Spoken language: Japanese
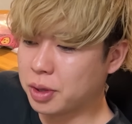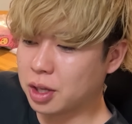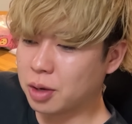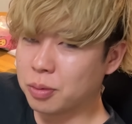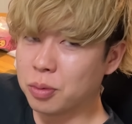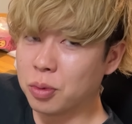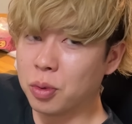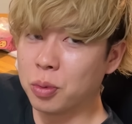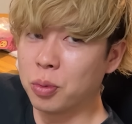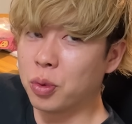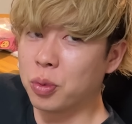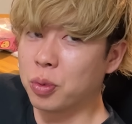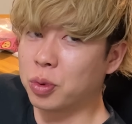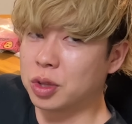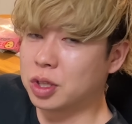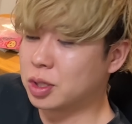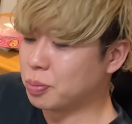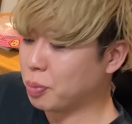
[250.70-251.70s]
だ、もう、も
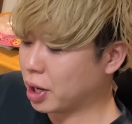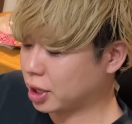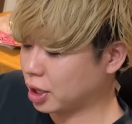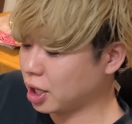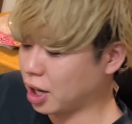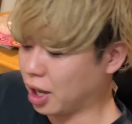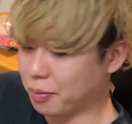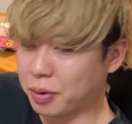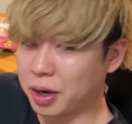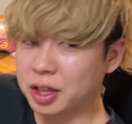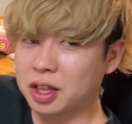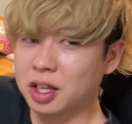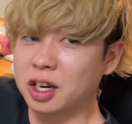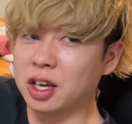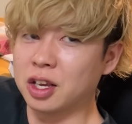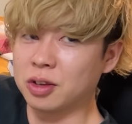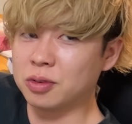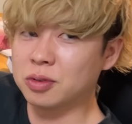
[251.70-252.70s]
う、待てない、待てな
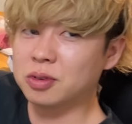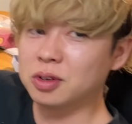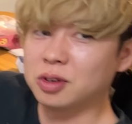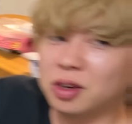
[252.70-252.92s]
い。それは